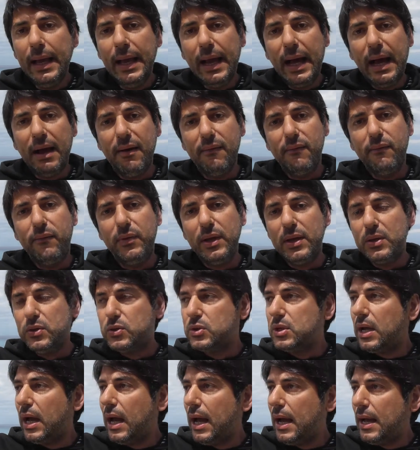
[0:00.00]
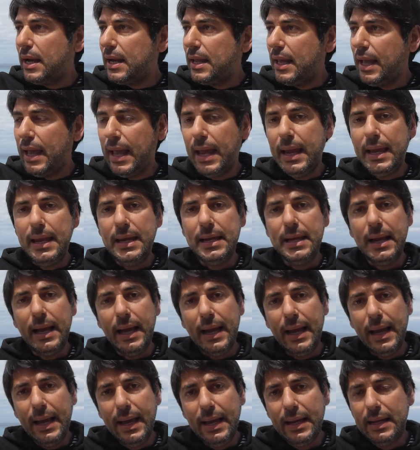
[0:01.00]
a viaggiare in
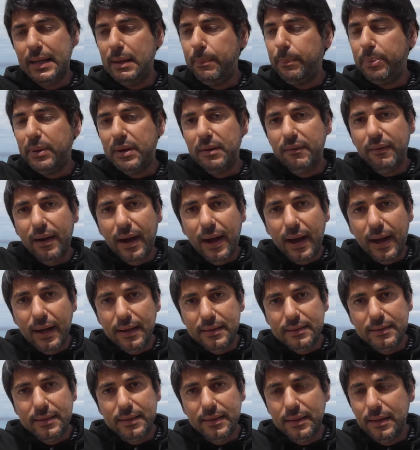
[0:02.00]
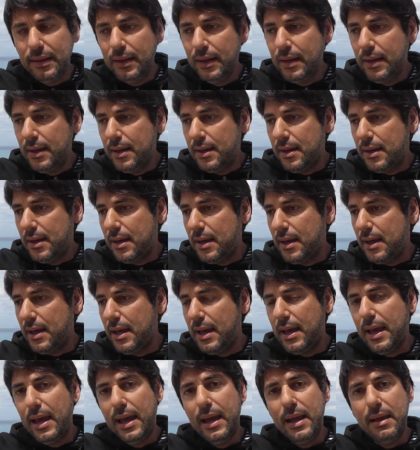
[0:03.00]
aerei privati
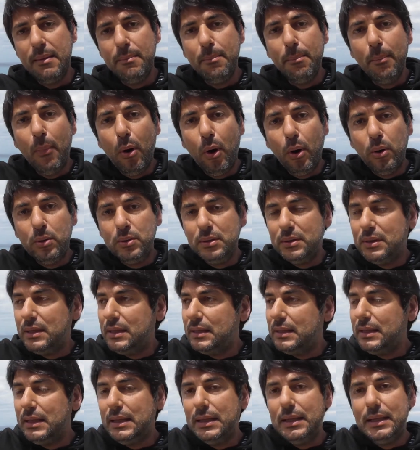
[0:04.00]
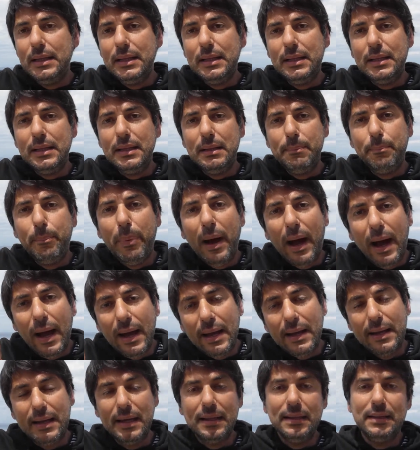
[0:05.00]
eh, in mondi di, di
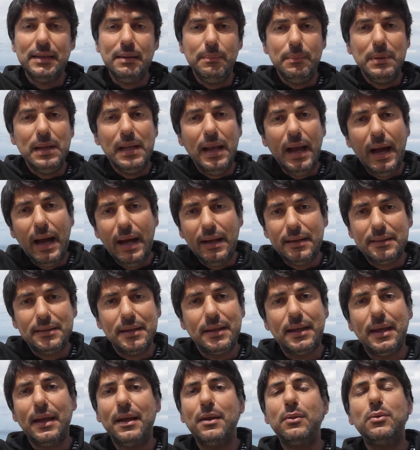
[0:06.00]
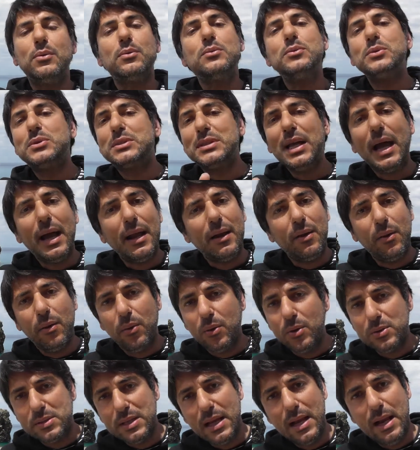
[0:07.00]
banche e di miliardi che non sanno
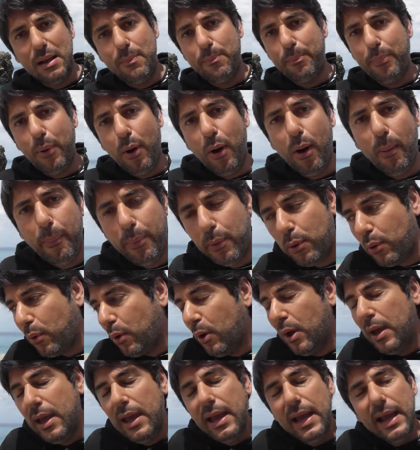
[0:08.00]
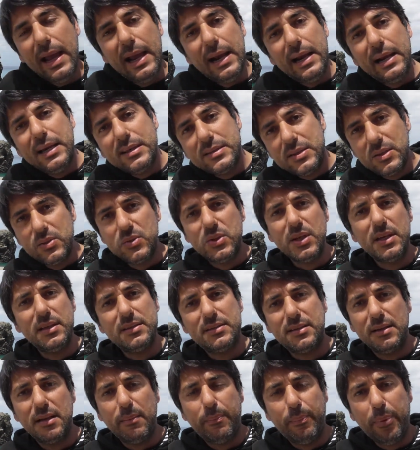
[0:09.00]
cos'è il popolo e le
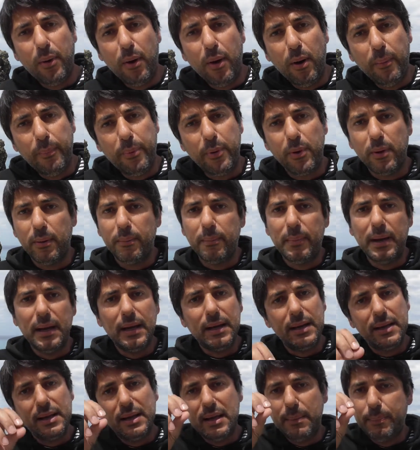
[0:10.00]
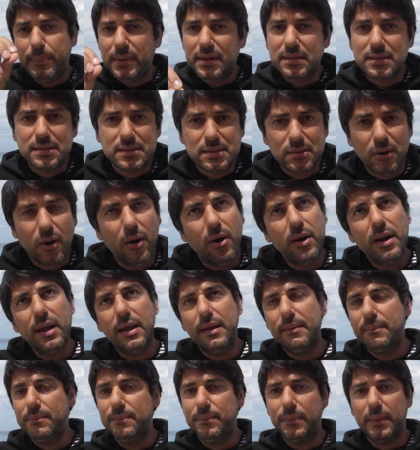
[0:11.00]
esigenze del popolo, ma le
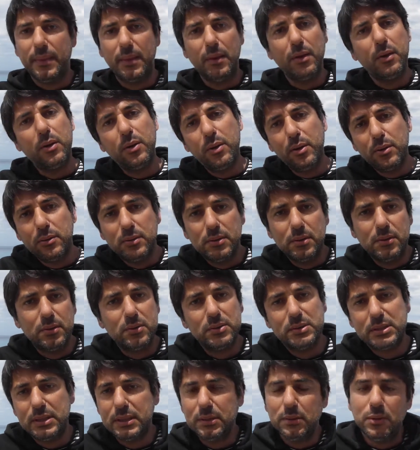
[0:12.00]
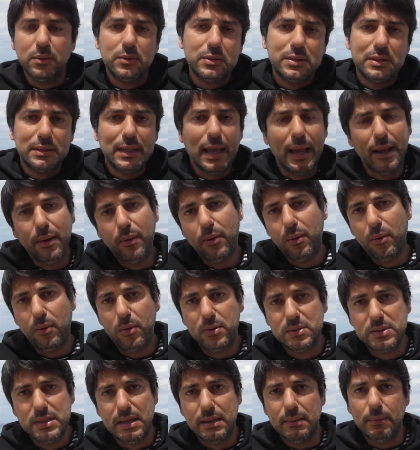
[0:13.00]
persone no, no, non, si, non, si, tengono
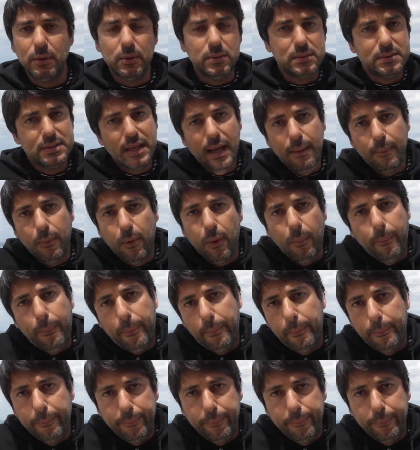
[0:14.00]
così, non siamo